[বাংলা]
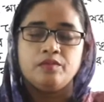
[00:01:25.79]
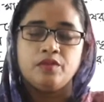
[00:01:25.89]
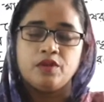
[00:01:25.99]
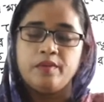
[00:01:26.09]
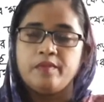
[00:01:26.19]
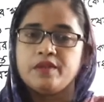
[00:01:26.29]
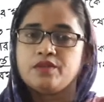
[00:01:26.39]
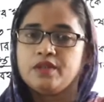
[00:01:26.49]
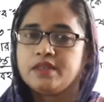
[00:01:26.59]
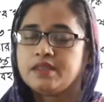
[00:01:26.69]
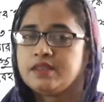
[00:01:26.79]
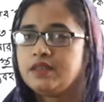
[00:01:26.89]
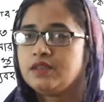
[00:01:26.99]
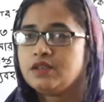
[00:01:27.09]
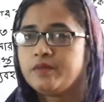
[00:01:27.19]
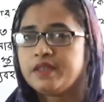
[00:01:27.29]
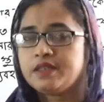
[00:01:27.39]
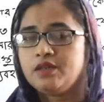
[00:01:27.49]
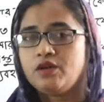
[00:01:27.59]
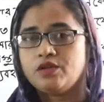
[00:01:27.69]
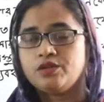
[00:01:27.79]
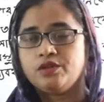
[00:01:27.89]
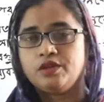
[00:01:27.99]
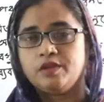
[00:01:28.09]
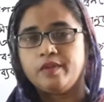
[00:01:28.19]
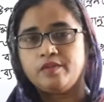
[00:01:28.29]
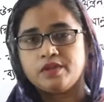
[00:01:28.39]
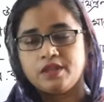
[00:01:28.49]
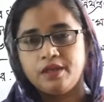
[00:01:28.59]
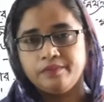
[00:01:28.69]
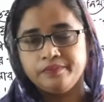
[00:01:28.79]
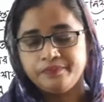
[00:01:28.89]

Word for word: প্রথমে আমরা চলে যাচ্ছি সমাজের অর্থনৈতিক ব্যবস্থা